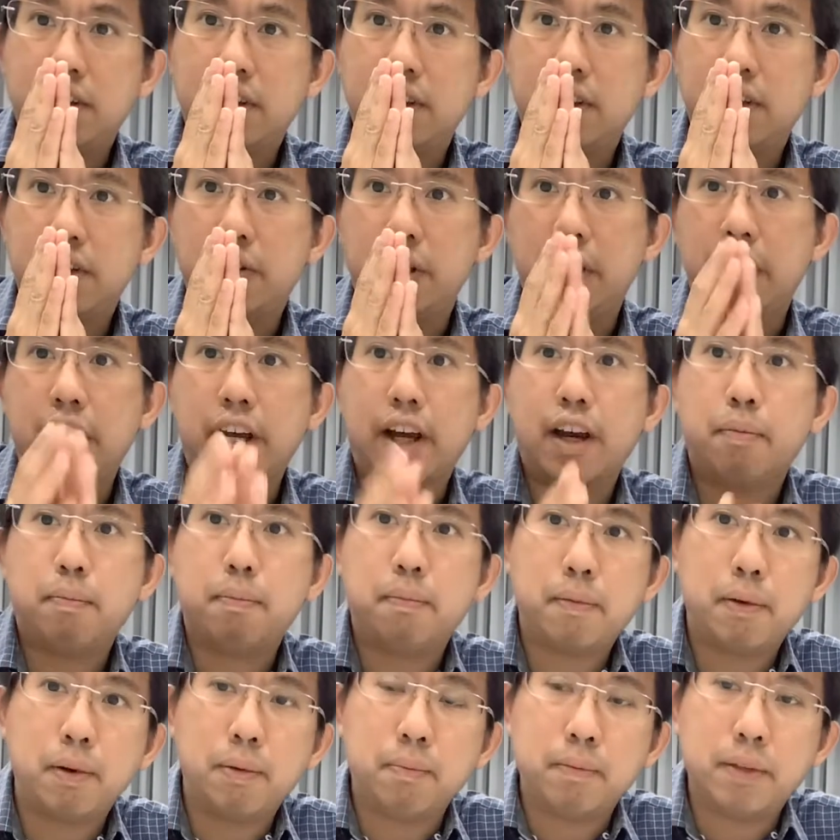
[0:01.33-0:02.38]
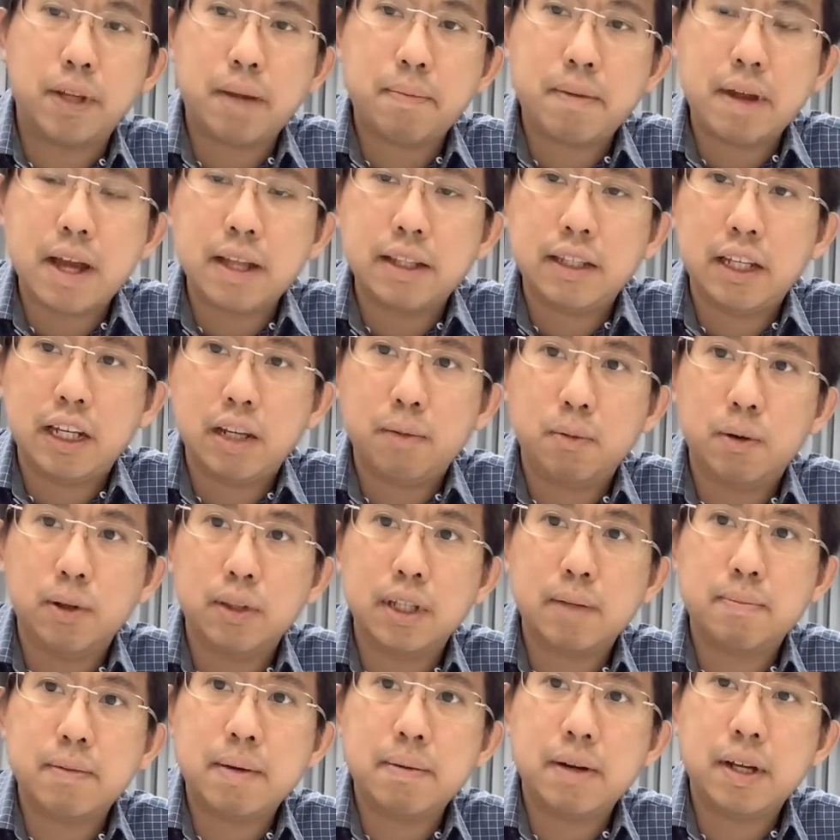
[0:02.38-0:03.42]
สวัสดีครับ ผมนายแพทย์ธีรพจ
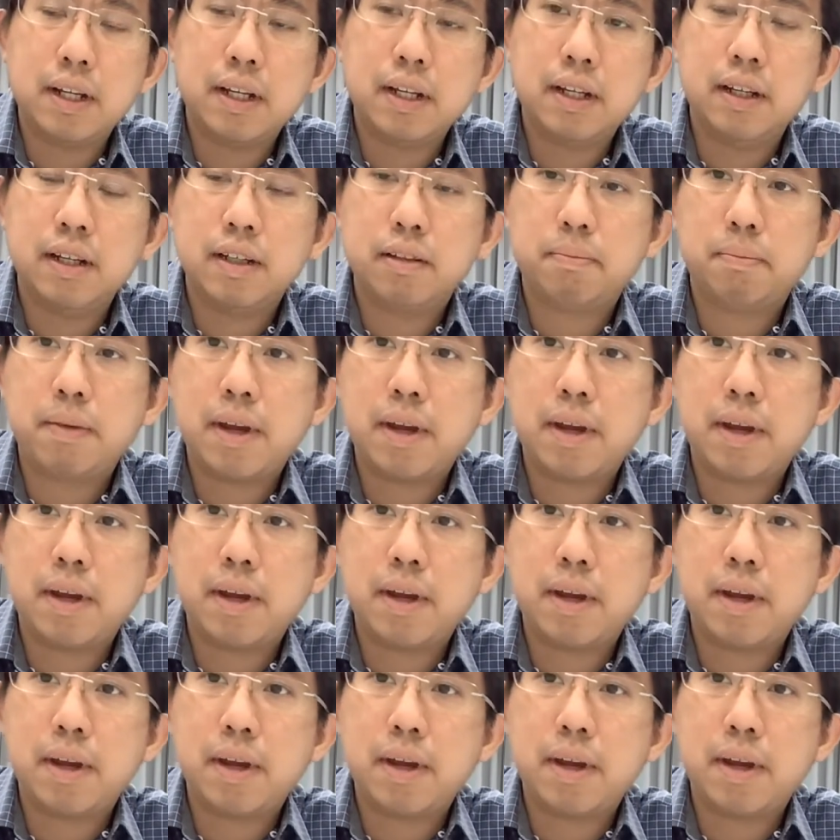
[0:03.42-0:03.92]
น์ธรรมพันเลิศ